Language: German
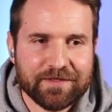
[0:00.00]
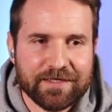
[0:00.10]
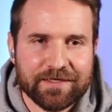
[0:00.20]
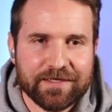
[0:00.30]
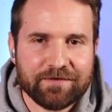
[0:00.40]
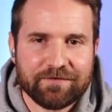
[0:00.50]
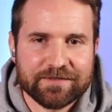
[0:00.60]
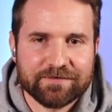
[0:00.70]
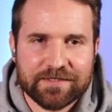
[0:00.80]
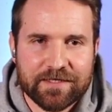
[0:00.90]
ja, jeder
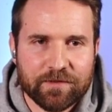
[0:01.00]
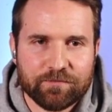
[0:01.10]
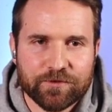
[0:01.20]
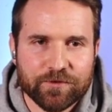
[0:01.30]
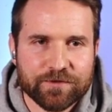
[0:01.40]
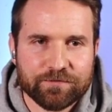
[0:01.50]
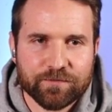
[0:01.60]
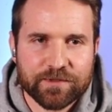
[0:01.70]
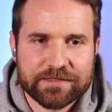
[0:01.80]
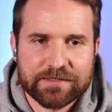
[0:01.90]
weiß, was Heimat bedeutet. Für
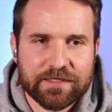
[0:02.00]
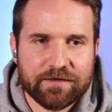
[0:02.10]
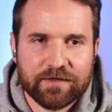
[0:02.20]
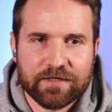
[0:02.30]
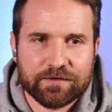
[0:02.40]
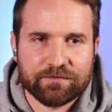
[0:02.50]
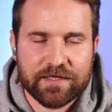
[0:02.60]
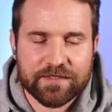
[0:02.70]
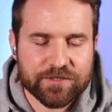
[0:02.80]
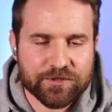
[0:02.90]
mich ist es einfach
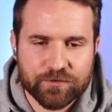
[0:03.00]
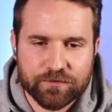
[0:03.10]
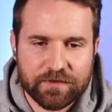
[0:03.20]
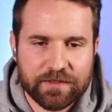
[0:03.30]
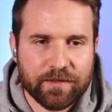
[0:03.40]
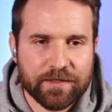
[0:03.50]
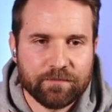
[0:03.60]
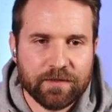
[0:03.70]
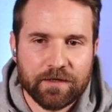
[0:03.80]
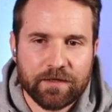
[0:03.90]
wahnsinnig schön, weil man
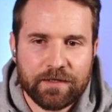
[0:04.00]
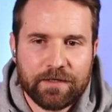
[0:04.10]
immer